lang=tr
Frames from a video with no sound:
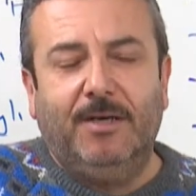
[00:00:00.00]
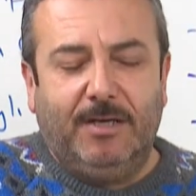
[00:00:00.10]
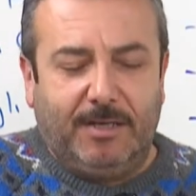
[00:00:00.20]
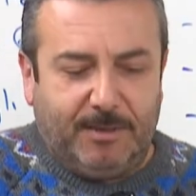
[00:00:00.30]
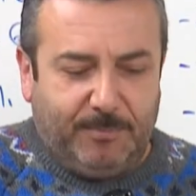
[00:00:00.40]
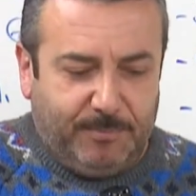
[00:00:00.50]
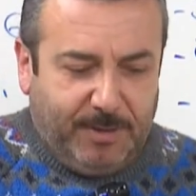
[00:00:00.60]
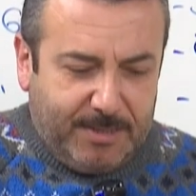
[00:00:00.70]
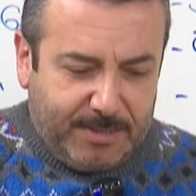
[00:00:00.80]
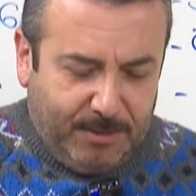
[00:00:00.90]
ee,
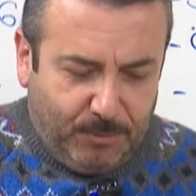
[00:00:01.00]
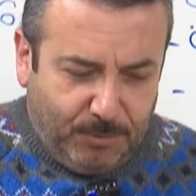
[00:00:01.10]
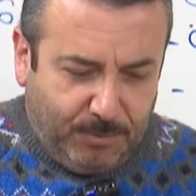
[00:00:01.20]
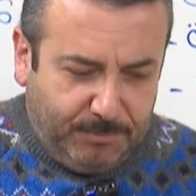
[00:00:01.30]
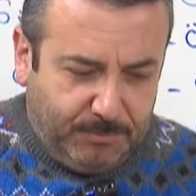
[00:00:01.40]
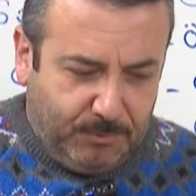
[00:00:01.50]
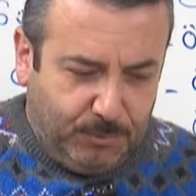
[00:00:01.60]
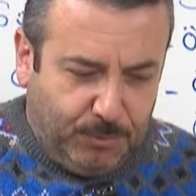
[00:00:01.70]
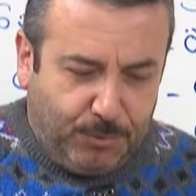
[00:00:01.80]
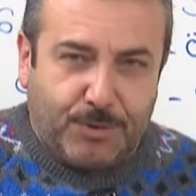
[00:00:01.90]
bazen o
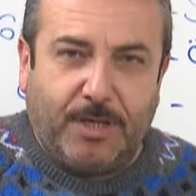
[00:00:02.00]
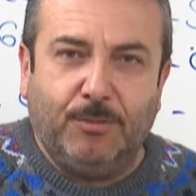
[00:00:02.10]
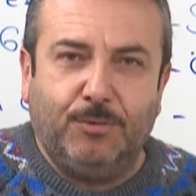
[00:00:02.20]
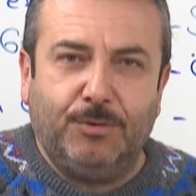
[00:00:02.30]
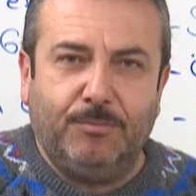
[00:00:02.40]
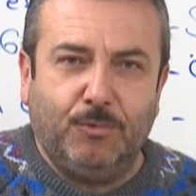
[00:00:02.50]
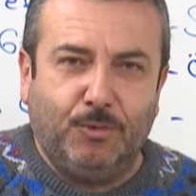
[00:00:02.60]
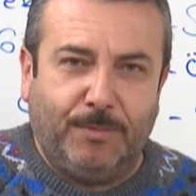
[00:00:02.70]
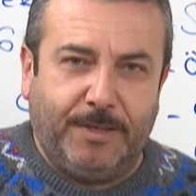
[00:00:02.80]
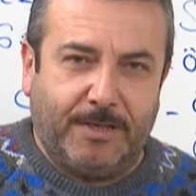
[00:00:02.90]
duygusal durum
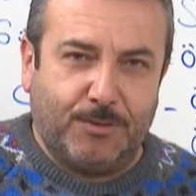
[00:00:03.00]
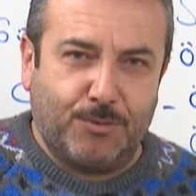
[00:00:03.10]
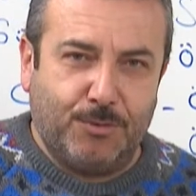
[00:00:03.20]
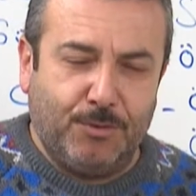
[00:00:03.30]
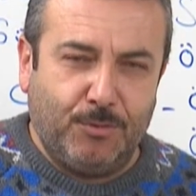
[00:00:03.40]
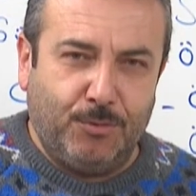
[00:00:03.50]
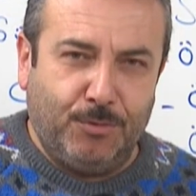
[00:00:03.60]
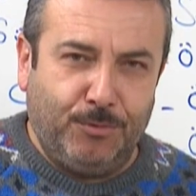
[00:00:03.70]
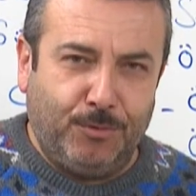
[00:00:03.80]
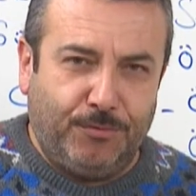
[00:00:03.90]
gruba yansıyor.
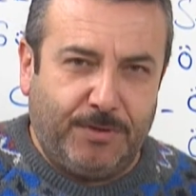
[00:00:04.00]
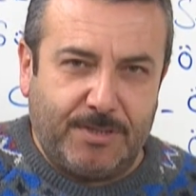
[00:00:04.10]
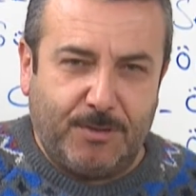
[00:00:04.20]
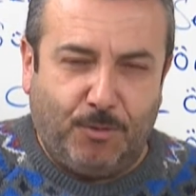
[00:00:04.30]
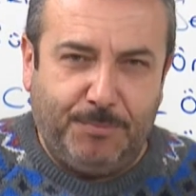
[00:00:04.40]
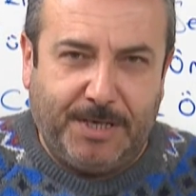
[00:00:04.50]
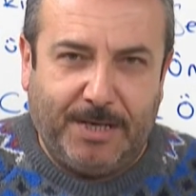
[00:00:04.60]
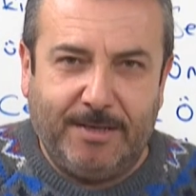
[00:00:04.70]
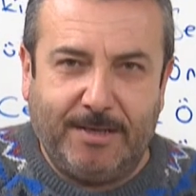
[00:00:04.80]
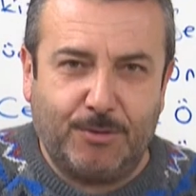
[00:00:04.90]
Grubun öfkesi o
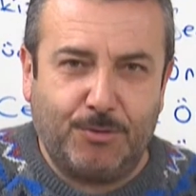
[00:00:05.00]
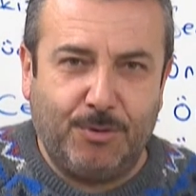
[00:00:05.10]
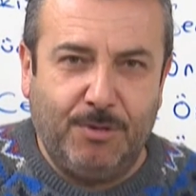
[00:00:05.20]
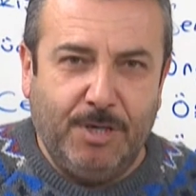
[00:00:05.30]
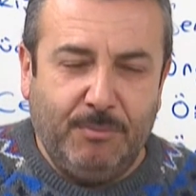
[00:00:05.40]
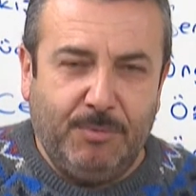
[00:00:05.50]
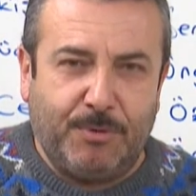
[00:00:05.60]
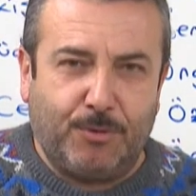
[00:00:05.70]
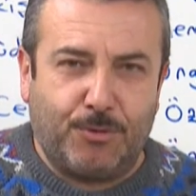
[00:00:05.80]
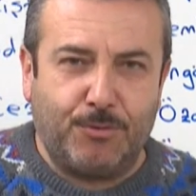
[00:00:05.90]
bireye yansıyor. Bir
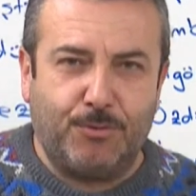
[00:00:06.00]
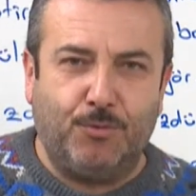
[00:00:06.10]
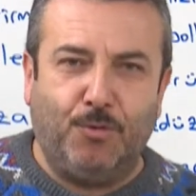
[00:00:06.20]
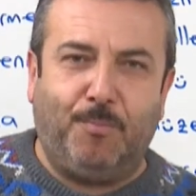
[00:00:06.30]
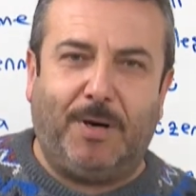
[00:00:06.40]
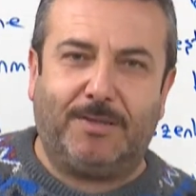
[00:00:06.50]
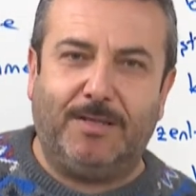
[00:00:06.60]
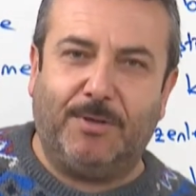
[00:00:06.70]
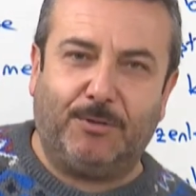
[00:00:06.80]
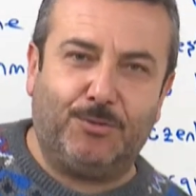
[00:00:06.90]
bakıyorsunuz grup
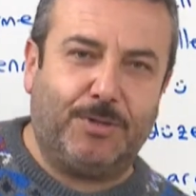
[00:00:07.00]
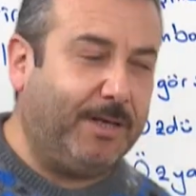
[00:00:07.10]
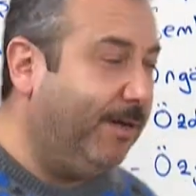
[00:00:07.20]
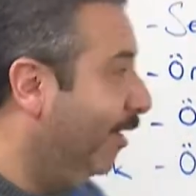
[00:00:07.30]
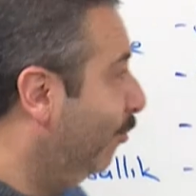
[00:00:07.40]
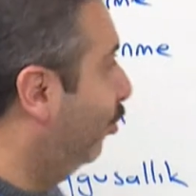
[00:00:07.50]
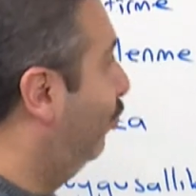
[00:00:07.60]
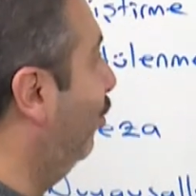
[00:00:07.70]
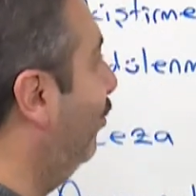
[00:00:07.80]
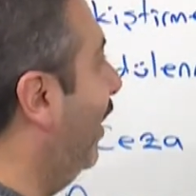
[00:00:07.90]
patlamak üzere. Bu
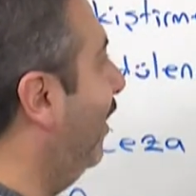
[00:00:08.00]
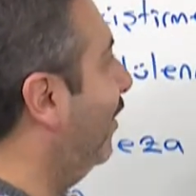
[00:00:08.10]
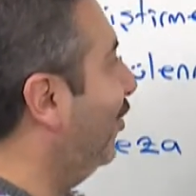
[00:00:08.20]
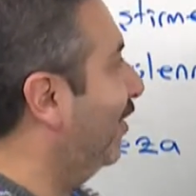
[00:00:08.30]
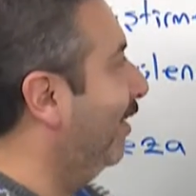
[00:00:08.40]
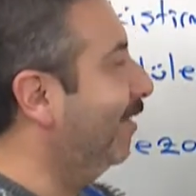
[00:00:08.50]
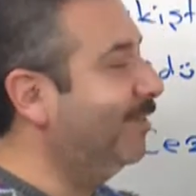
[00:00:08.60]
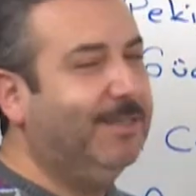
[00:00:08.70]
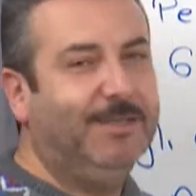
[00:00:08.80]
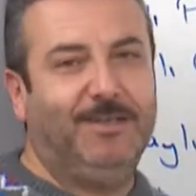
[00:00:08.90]
durum neyle açıklanır?
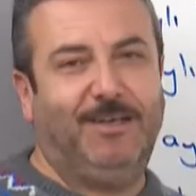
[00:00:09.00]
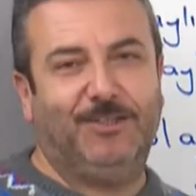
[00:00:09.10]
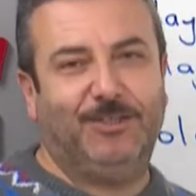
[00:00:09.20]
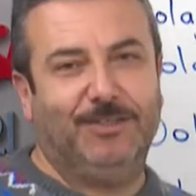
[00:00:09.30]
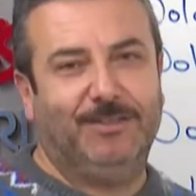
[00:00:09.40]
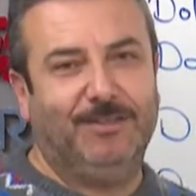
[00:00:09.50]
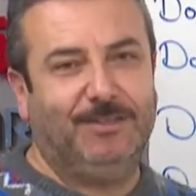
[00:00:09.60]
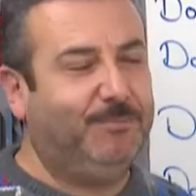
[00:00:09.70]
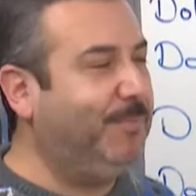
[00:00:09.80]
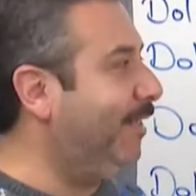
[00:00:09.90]

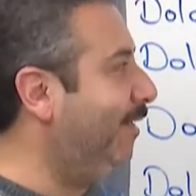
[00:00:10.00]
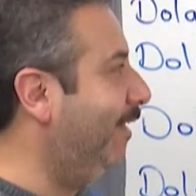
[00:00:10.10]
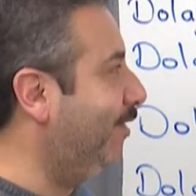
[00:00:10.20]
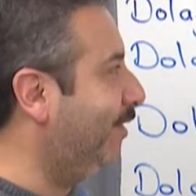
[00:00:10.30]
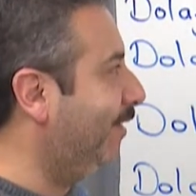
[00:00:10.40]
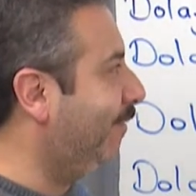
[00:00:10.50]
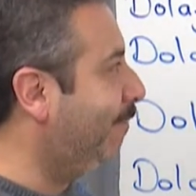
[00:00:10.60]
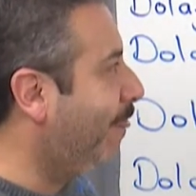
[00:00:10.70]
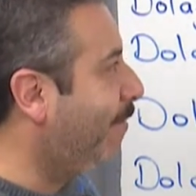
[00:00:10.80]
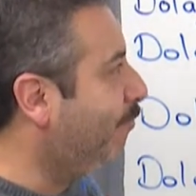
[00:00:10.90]
Karşılıklı belirleyicilik.
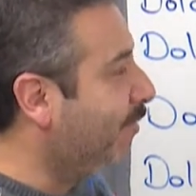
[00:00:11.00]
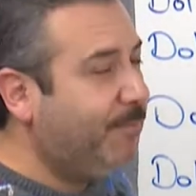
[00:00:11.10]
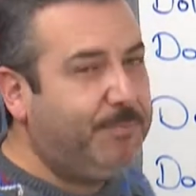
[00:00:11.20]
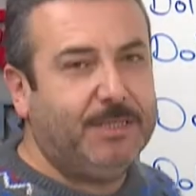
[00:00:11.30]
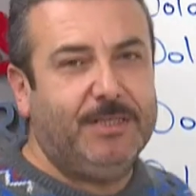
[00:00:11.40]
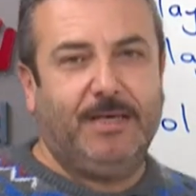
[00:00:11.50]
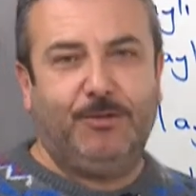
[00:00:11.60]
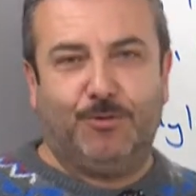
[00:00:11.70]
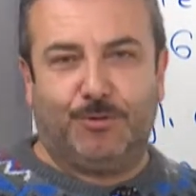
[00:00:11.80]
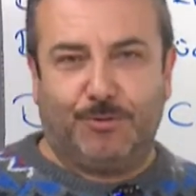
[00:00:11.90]
Pikniğe
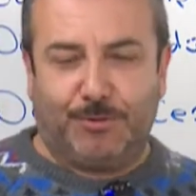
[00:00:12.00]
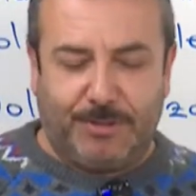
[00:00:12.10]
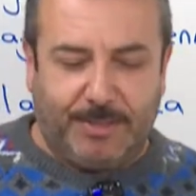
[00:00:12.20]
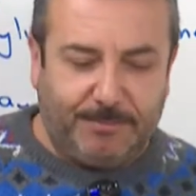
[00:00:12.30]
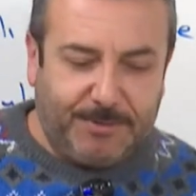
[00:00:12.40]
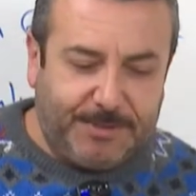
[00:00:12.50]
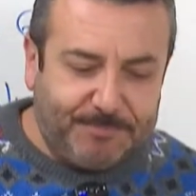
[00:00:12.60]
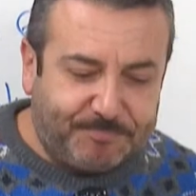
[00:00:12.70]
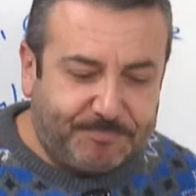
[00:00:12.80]
gidiyorsunuz diyelim ki